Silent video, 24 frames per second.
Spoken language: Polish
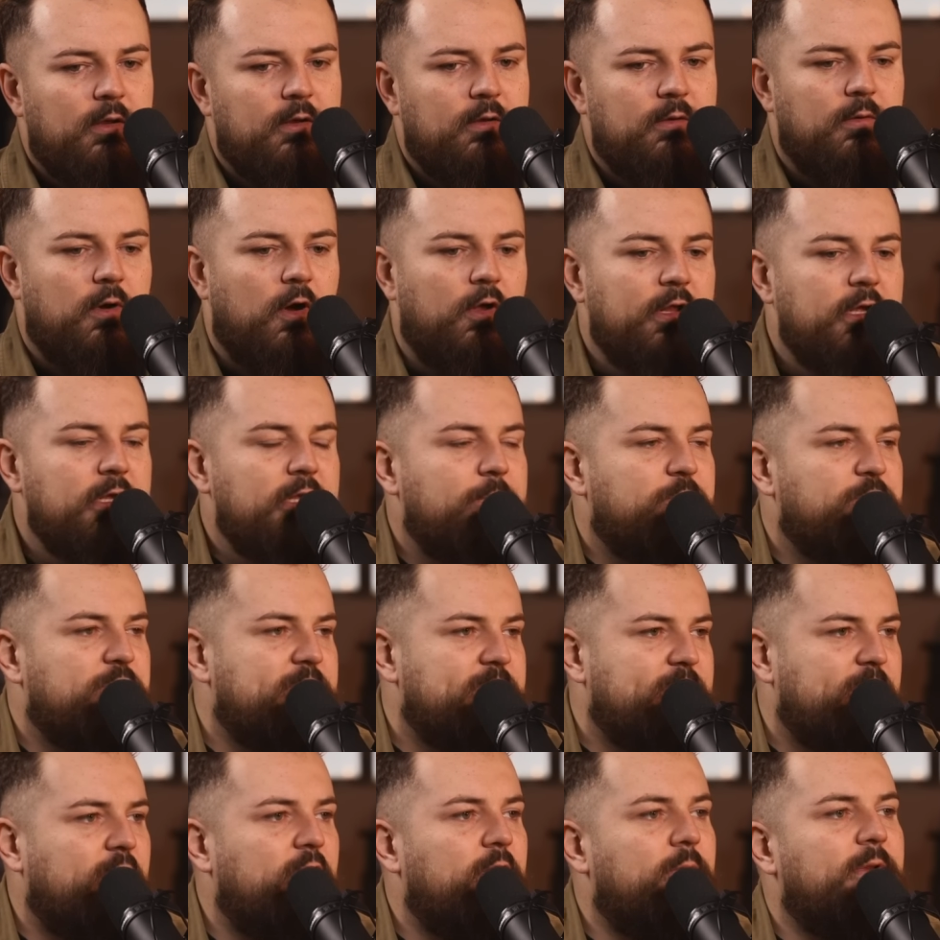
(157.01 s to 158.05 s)
Y, one nie
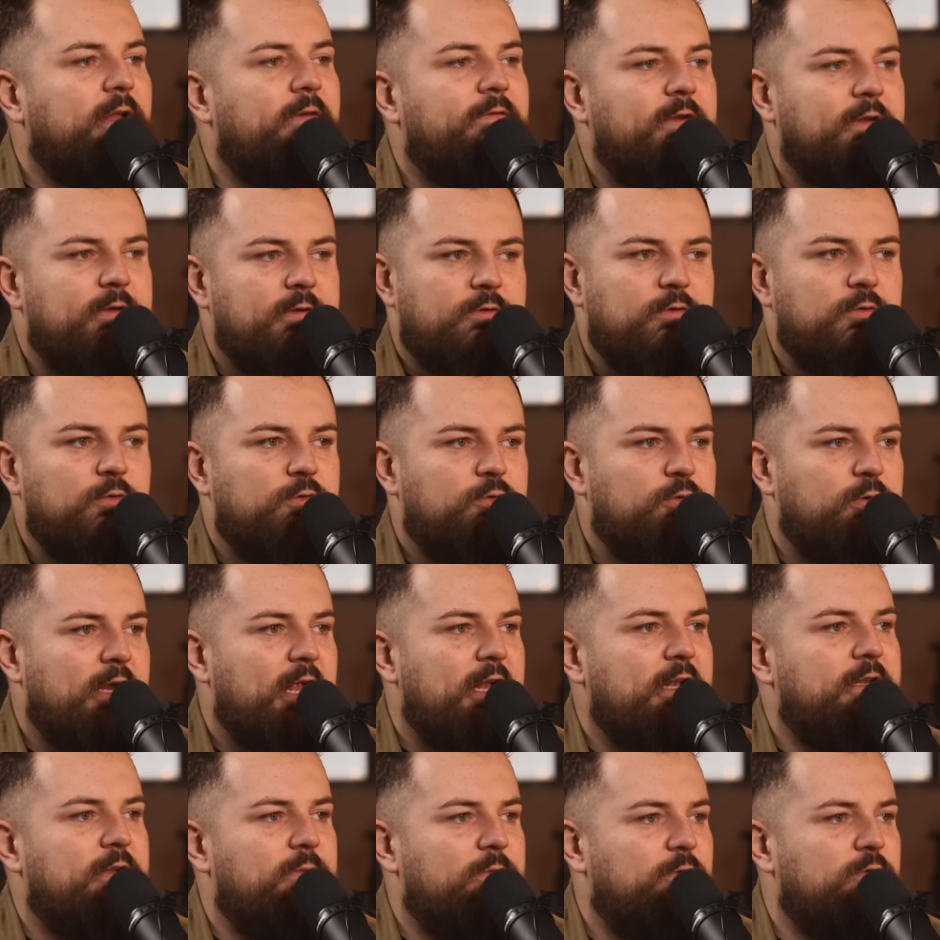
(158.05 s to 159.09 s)
przystoją nawet
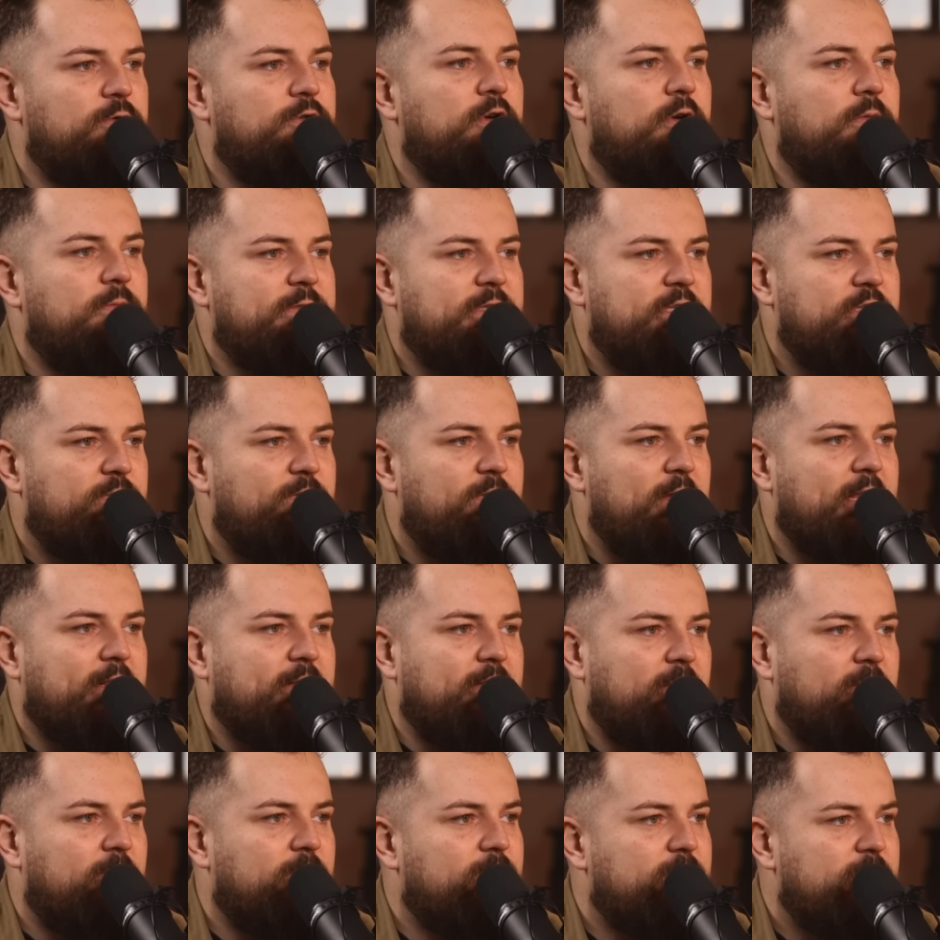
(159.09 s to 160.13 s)
kulturalnym ludziom ze
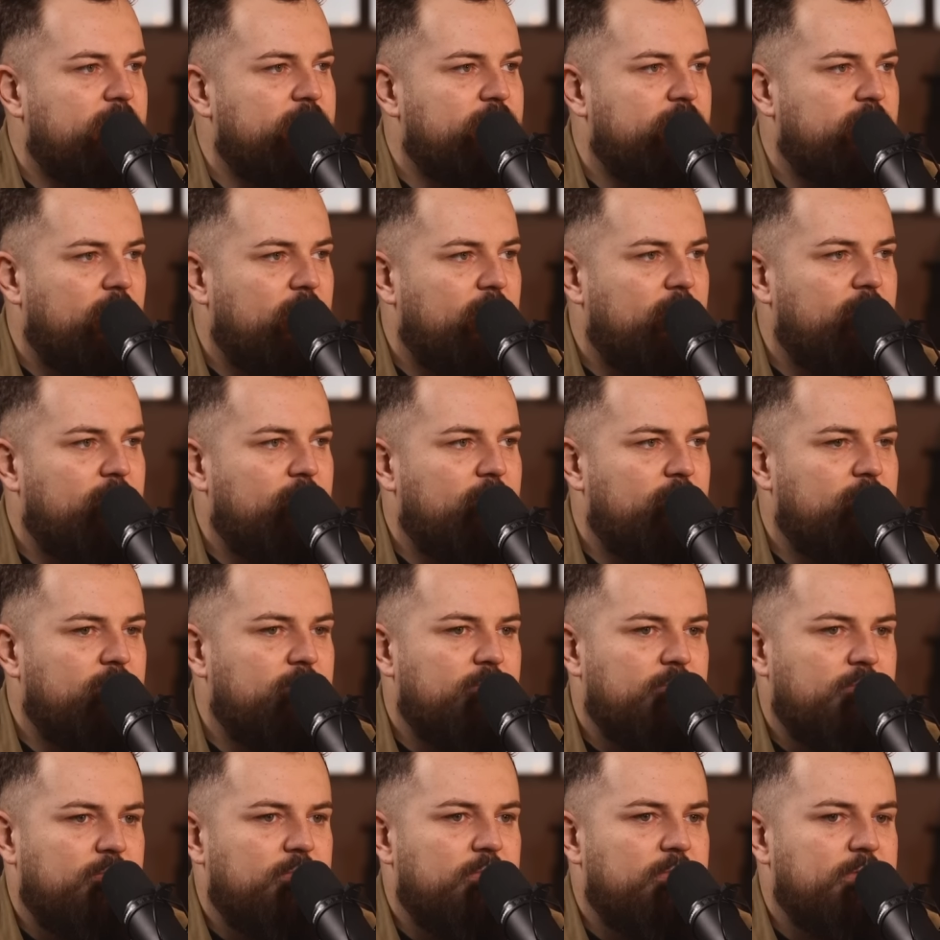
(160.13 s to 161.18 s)
świata. W sensie
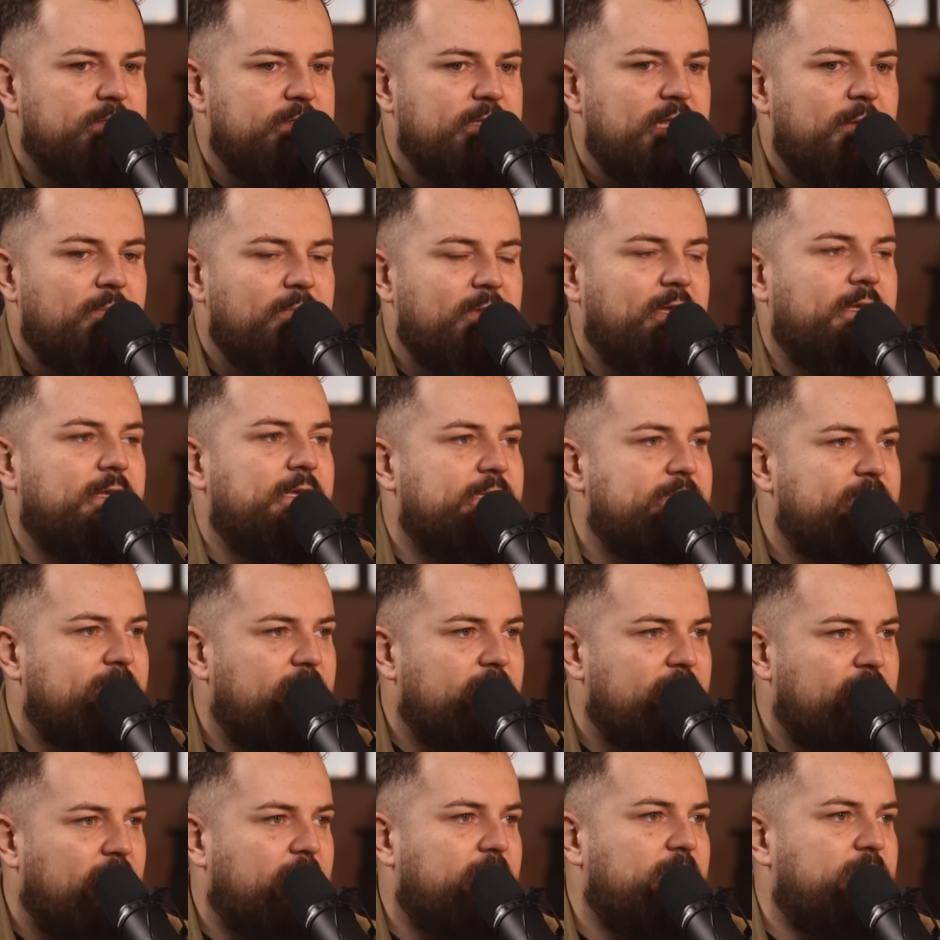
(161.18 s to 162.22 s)
y, znam takie
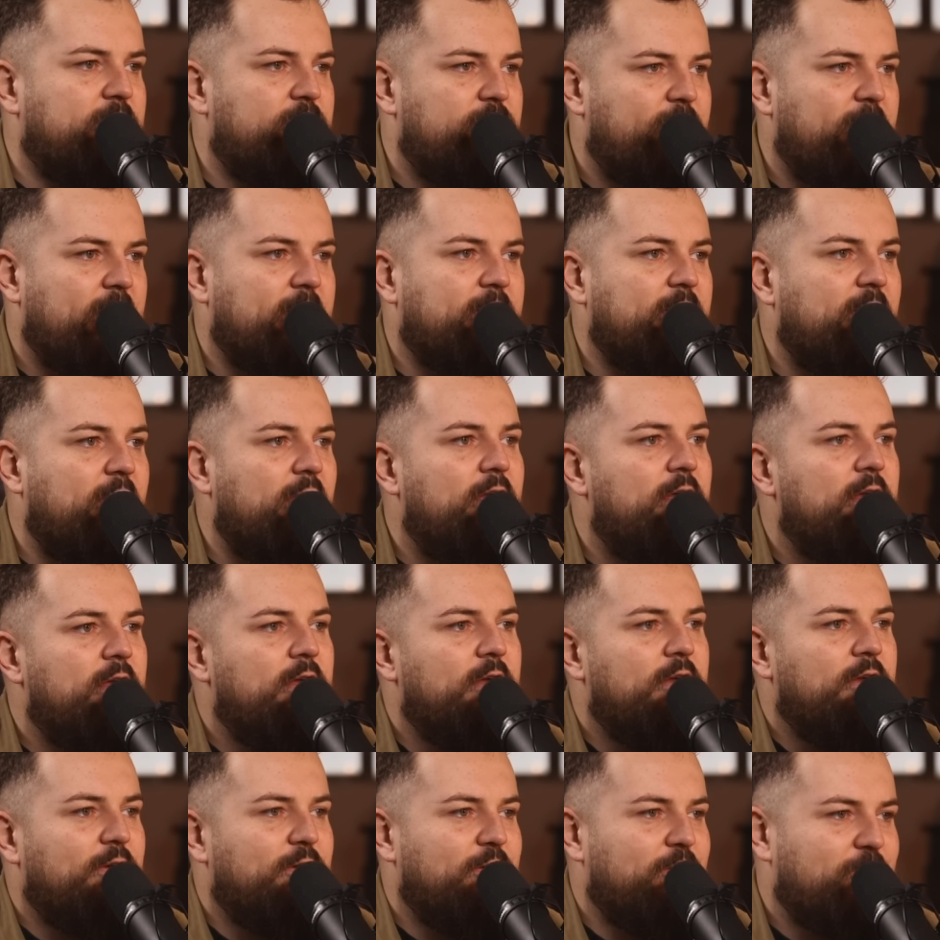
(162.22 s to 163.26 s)
standardy świata,
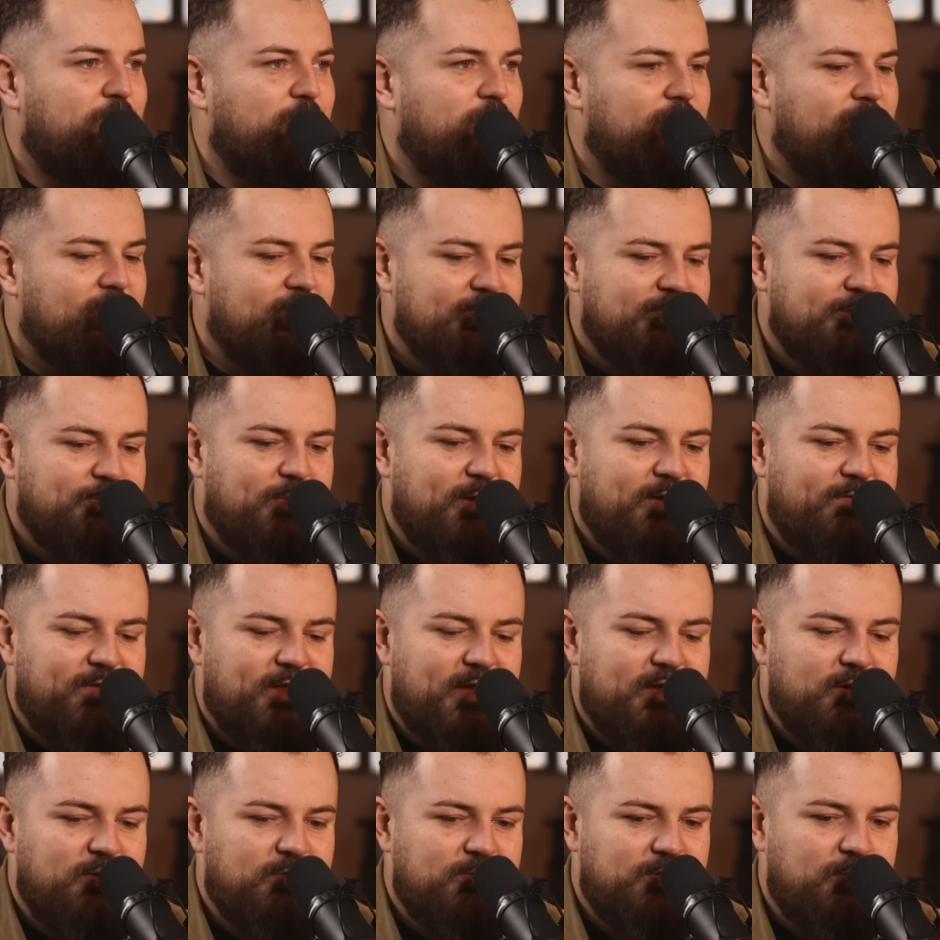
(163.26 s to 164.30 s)
y, które
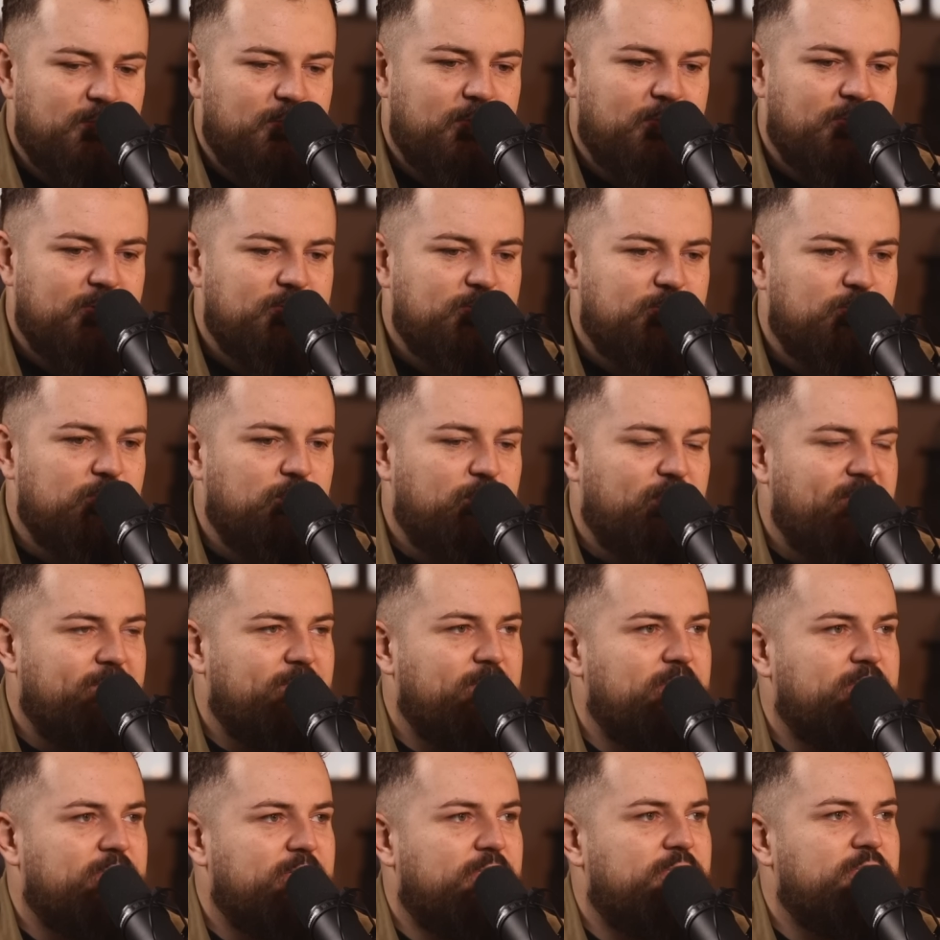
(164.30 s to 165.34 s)
sprawiają, że po prostu
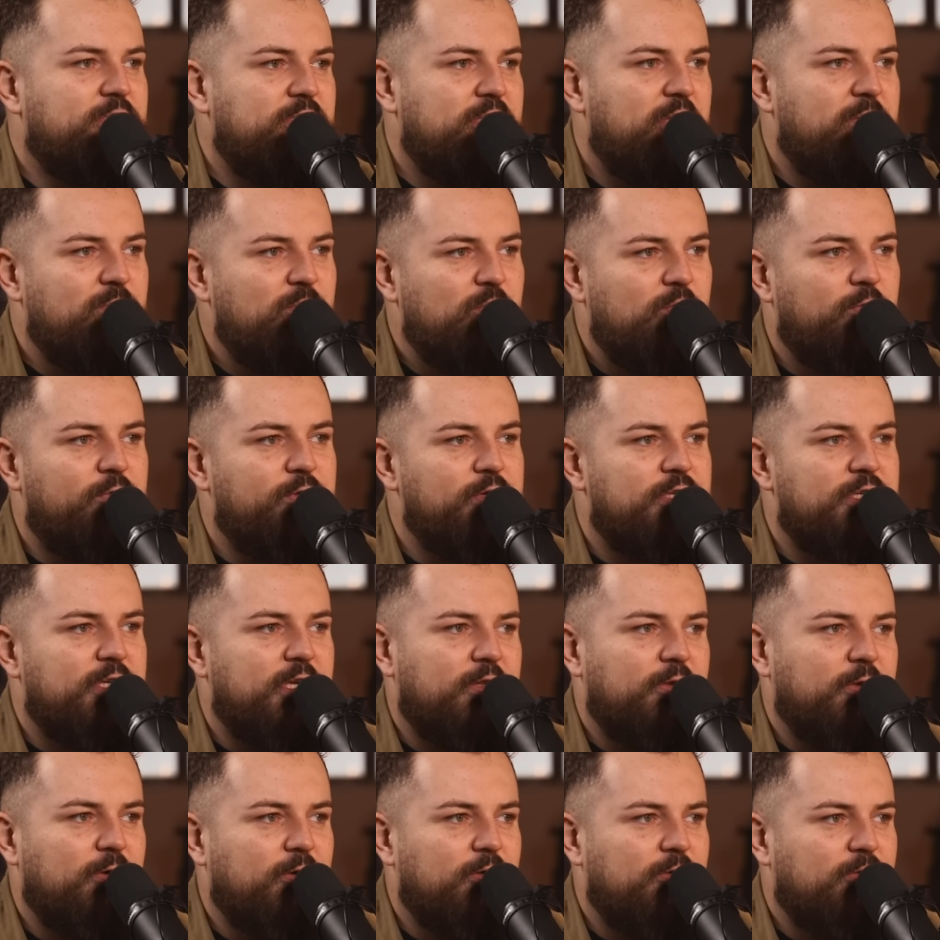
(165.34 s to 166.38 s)
pewnych rzeczy nie mówi
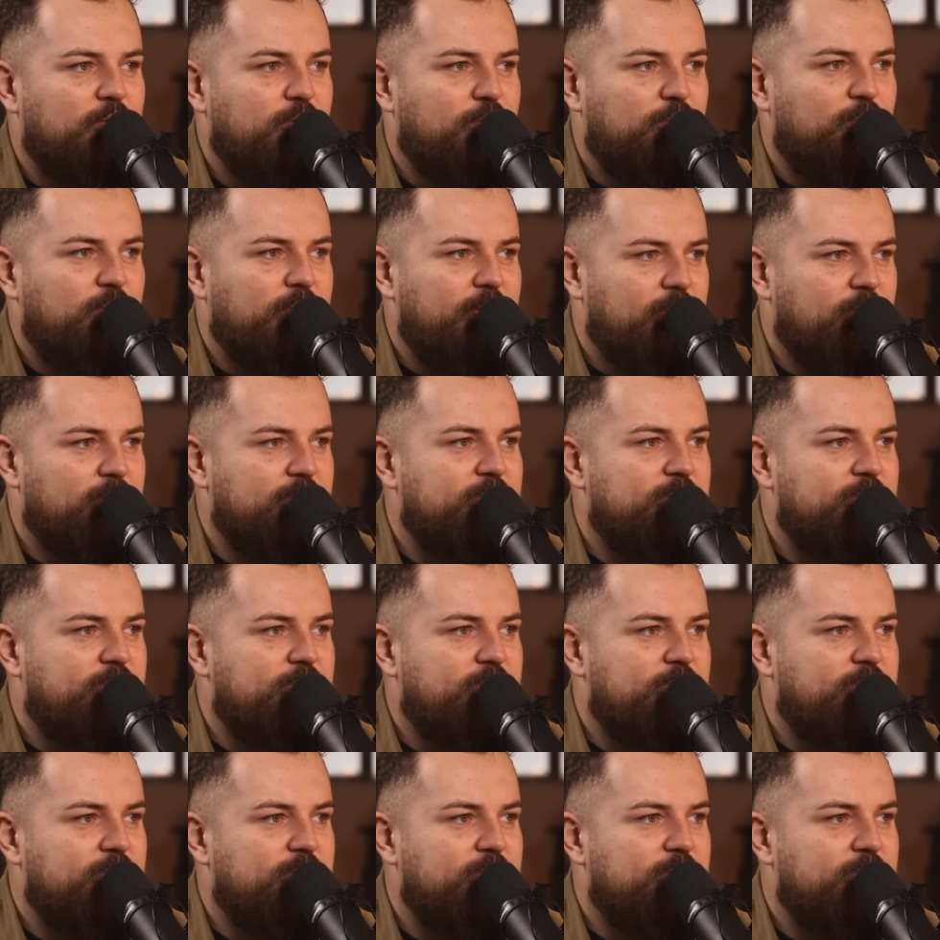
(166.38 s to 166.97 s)
się do, do drugiej